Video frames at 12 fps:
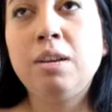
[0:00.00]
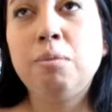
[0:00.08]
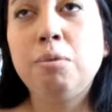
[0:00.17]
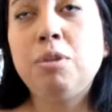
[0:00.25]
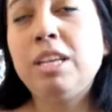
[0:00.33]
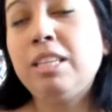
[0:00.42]

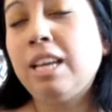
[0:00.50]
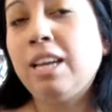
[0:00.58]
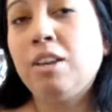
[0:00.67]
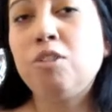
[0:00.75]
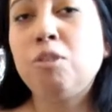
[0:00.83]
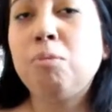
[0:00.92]
Pero ustedes saben
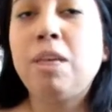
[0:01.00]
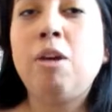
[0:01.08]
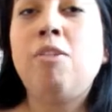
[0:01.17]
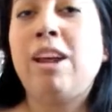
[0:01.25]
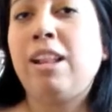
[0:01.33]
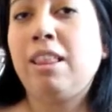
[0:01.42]
que yo soy media
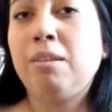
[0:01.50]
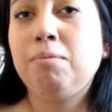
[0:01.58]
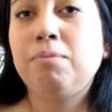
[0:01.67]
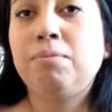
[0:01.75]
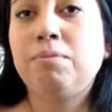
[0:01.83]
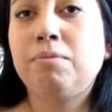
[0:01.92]
cobarde,
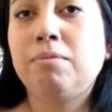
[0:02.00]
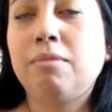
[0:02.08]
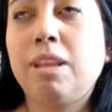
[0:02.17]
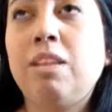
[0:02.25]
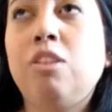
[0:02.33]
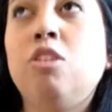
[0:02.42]

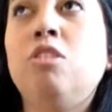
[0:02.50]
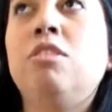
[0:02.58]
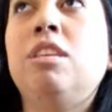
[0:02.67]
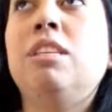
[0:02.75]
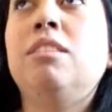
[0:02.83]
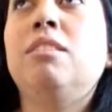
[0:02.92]

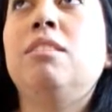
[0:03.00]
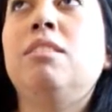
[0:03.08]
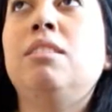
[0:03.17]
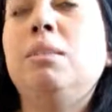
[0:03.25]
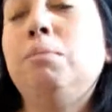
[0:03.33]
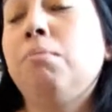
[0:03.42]
entonces
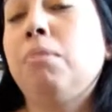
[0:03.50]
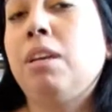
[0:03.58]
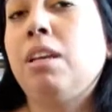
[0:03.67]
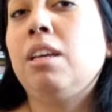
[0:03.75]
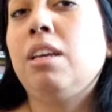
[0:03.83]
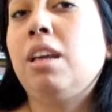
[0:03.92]
sí,
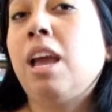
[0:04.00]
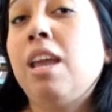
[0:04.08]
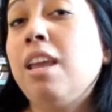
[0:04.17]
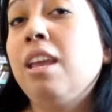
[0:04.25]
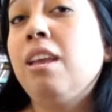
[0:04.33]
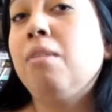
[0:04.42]
eh,
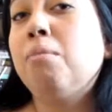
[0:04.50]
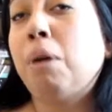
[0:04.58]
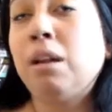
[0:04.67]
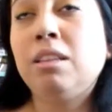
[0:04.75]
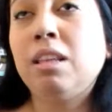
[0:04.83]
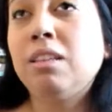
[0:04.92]
hay
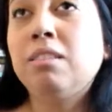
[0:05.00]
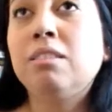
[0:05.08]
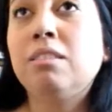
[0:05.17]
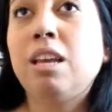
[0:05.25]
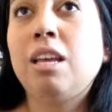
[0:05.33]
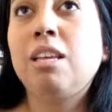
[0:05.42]
partes
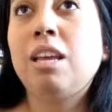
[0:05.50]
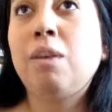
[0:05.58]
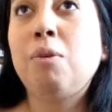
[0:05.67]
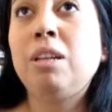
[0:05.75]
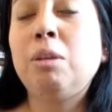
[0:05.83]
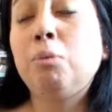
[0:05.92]
en que
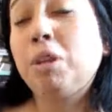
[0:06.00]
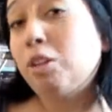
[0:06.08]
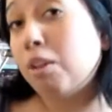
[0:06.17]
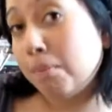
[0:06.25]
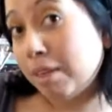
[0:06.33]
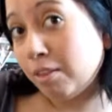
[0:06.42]
igual da un poquito
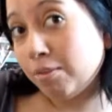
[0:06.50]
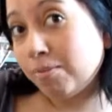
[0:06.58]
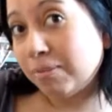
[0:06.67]
de miedo,